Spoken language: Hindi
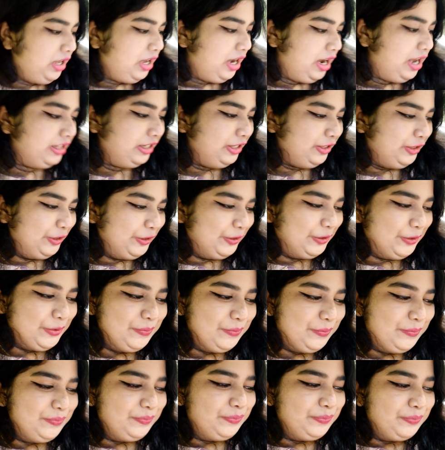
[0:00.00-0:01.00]
दिखा देती हूँ
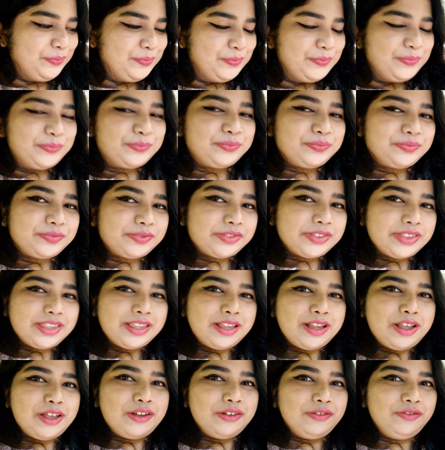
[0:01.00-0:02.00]

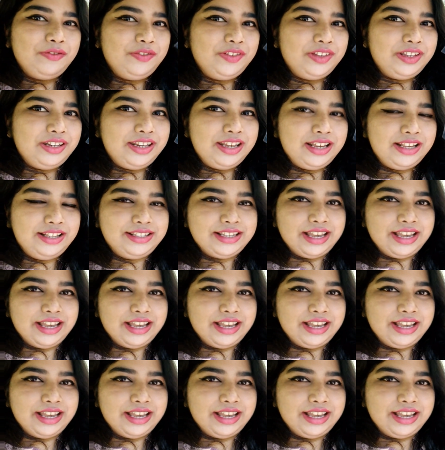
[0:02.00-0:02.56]
फिर ये